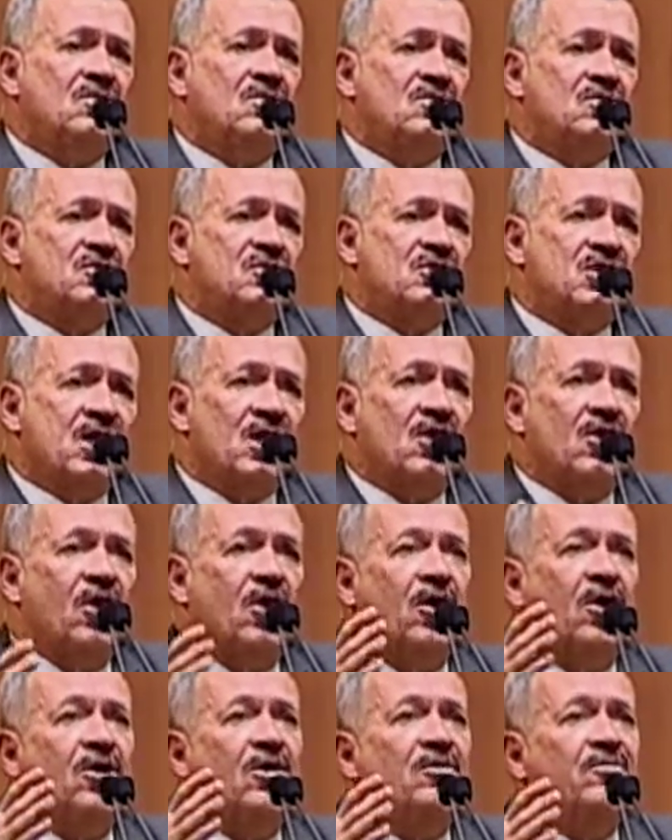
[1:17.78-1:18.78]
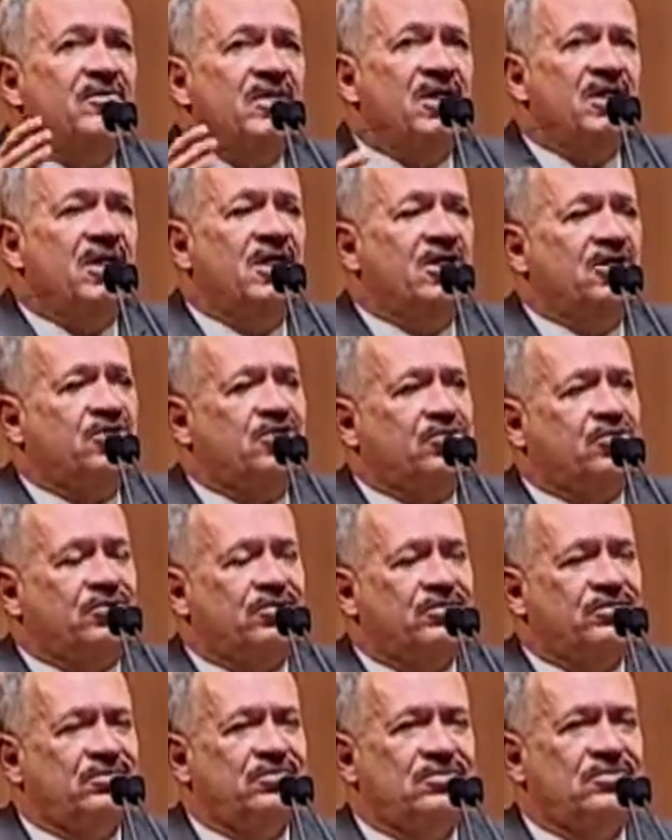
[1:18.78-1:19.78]
Senhor ministro,
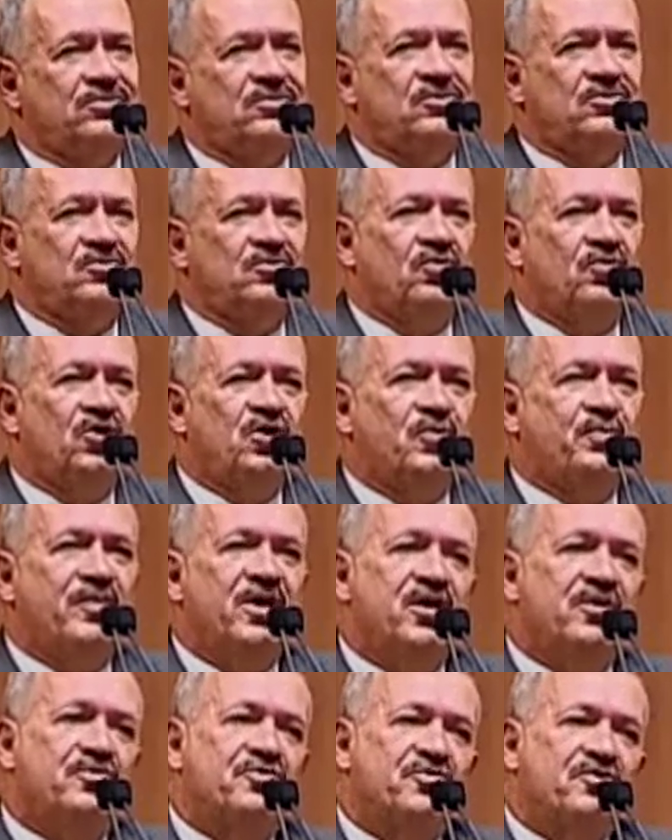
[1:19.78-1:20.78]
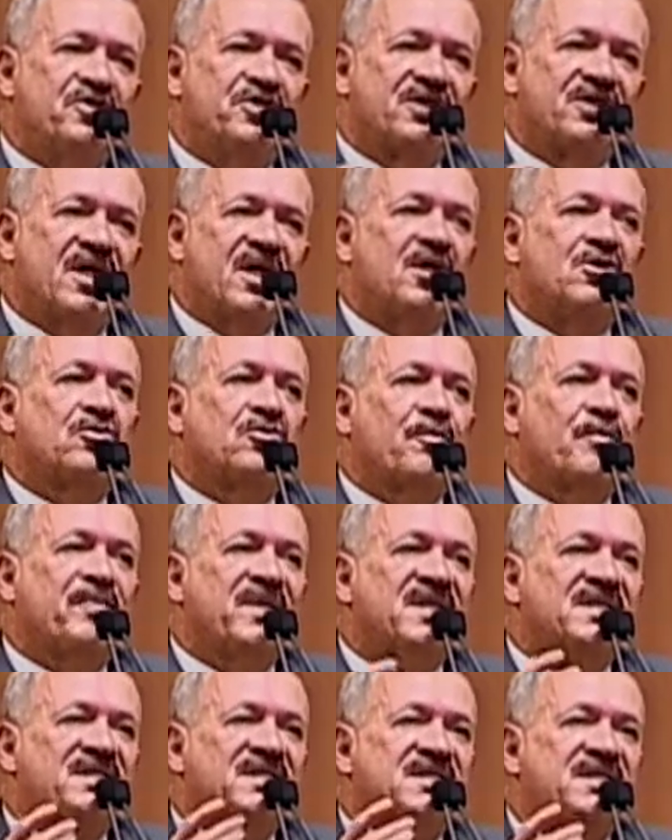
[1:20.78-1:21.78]
o Espírito Santo
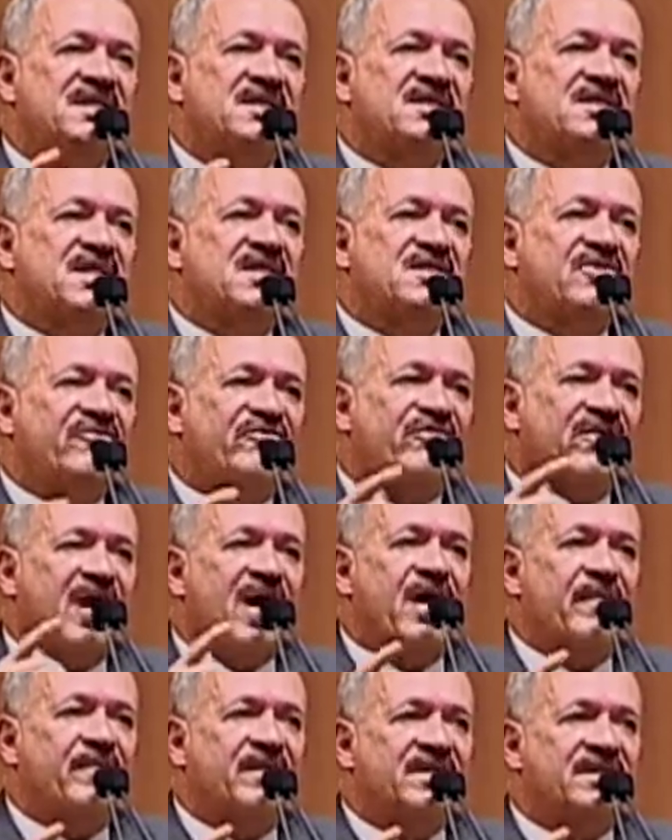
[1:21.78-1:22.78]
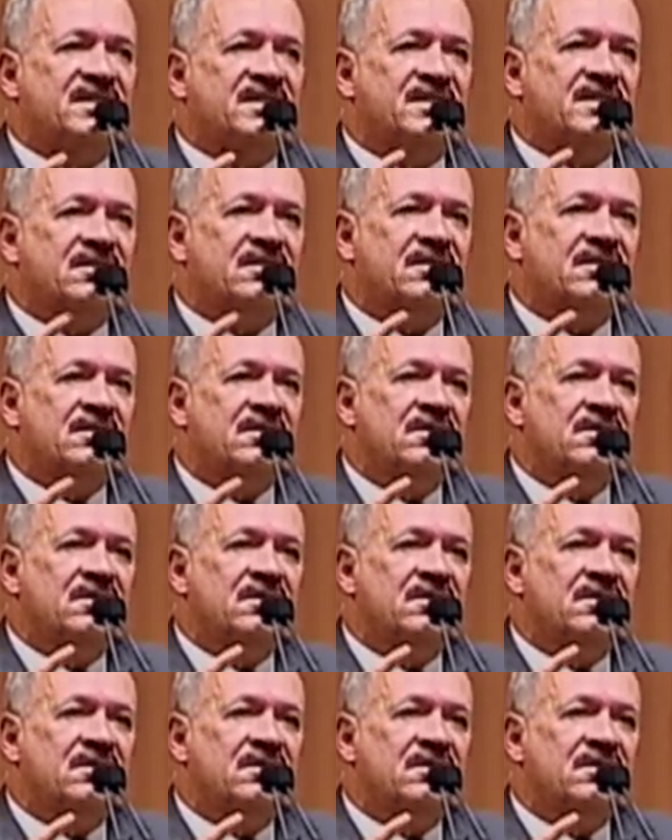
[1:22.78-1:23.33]
precisa de verbas